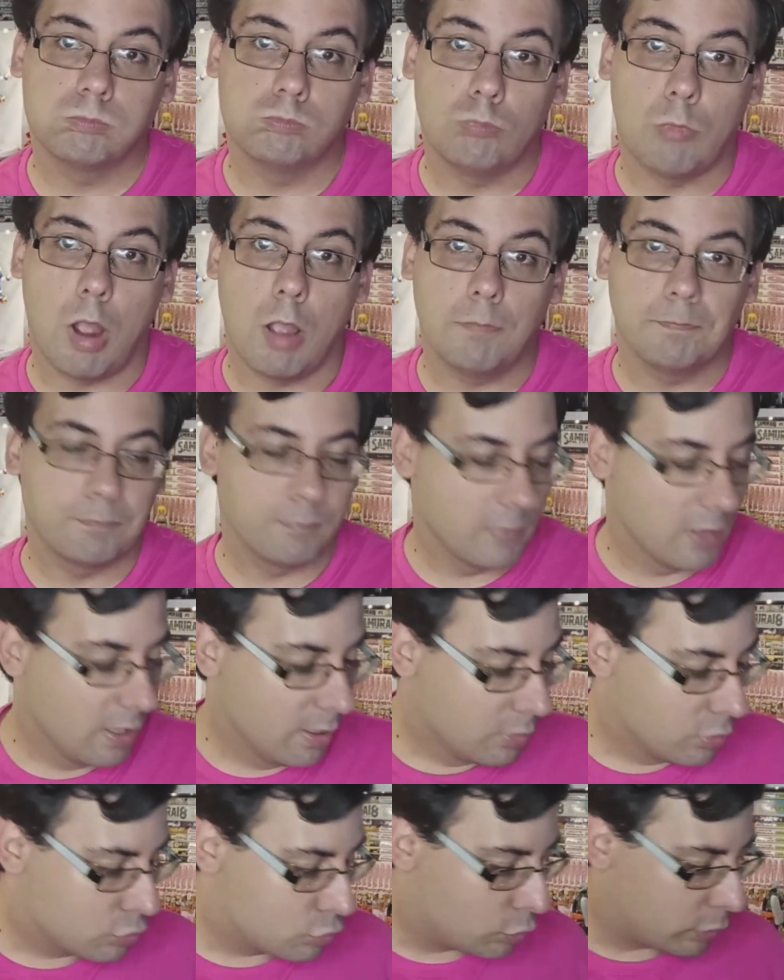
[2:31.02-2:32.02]
Ouais,
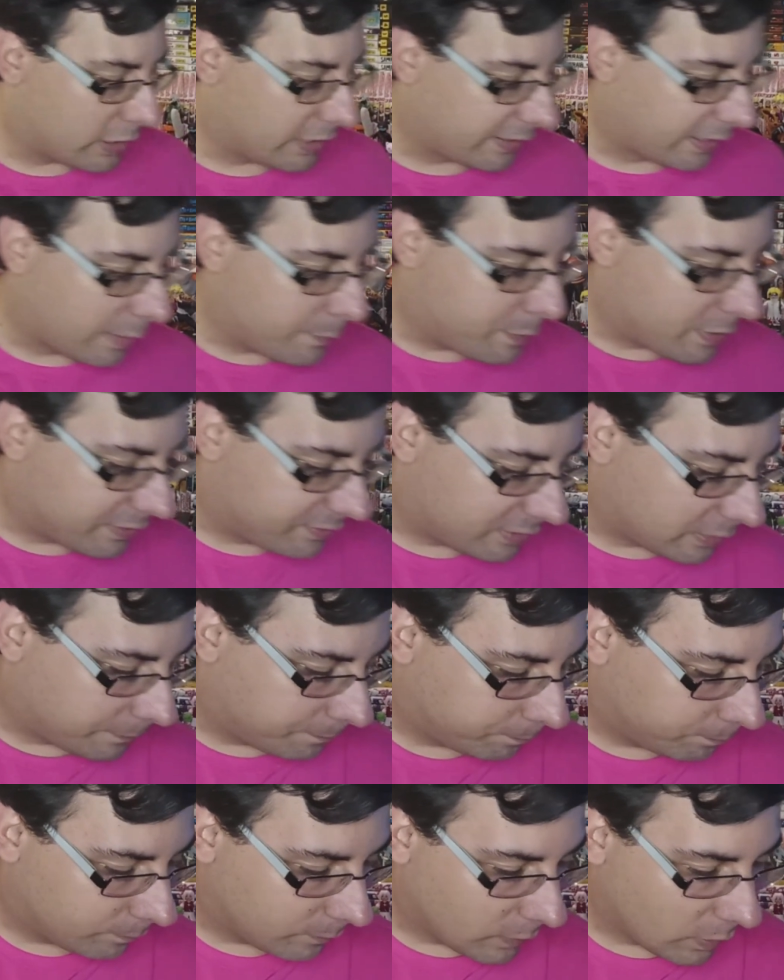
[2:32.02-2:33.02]
je garderai pas ça.
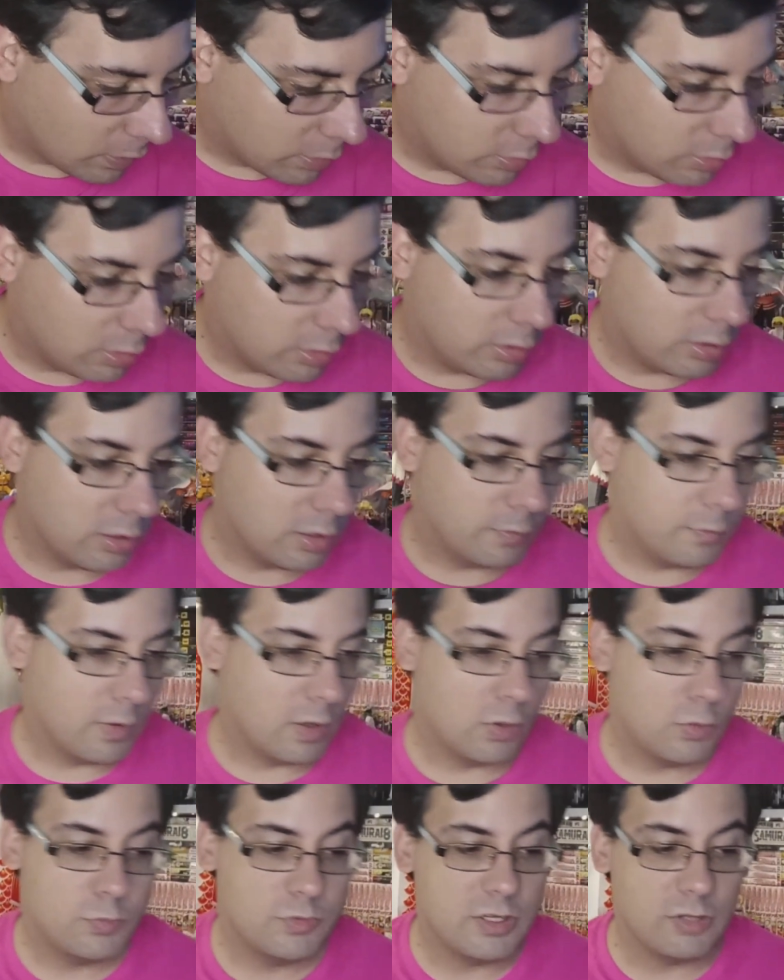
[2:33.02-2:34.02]
Euh,
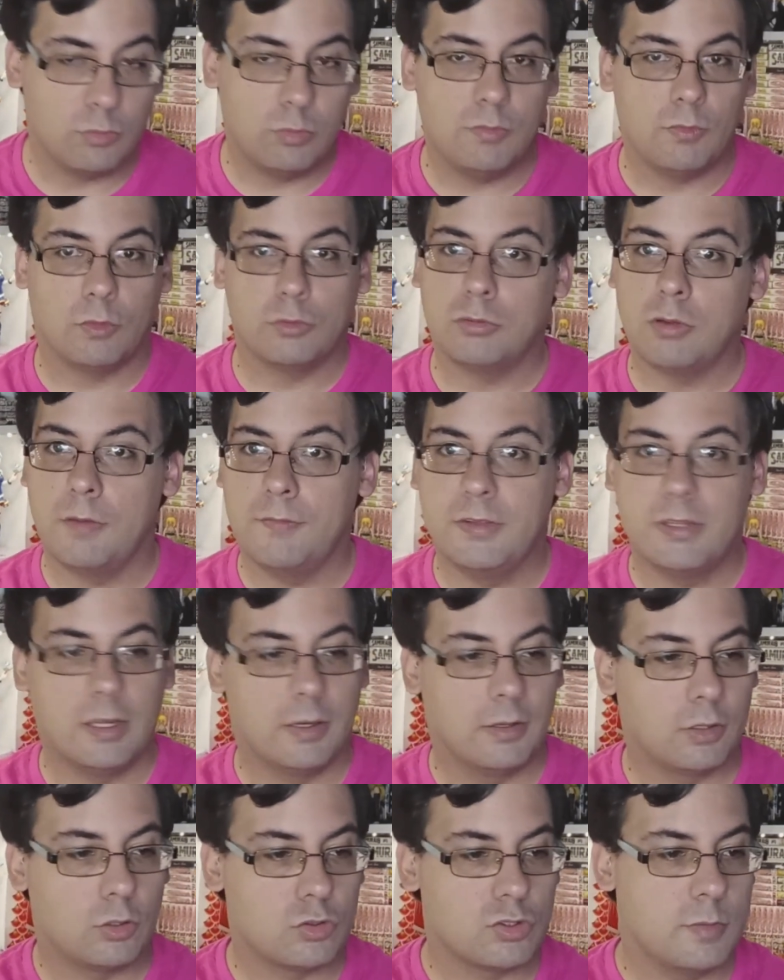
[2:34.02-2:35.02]
bah, objet suivant, soit vite,
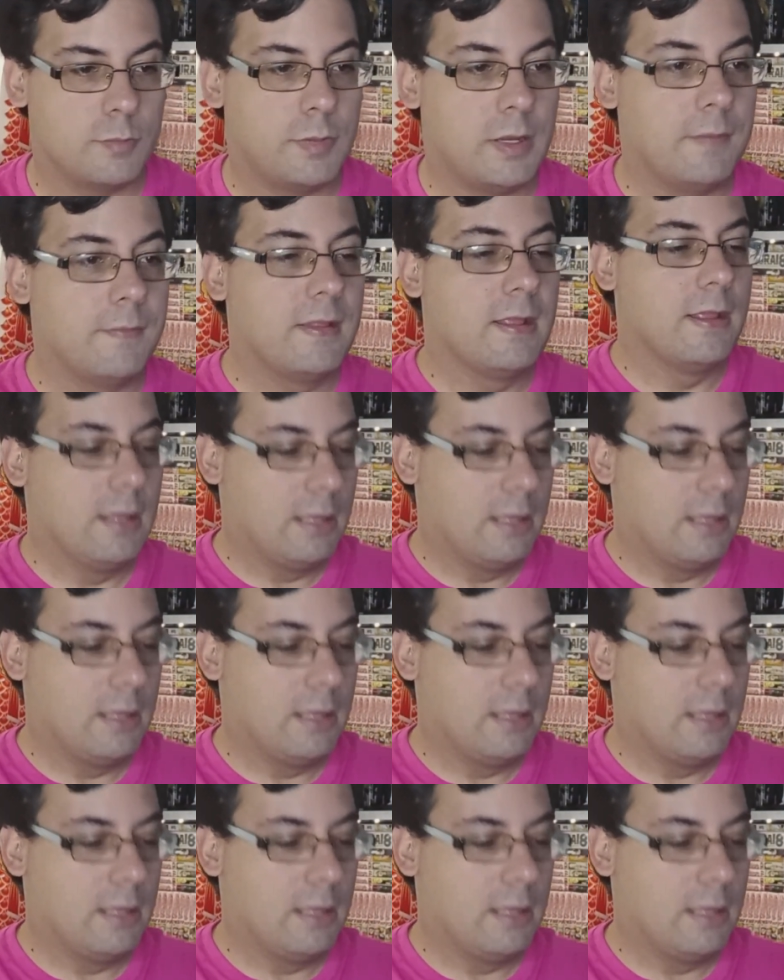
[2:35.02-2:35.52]
hein, quand j'aime pas.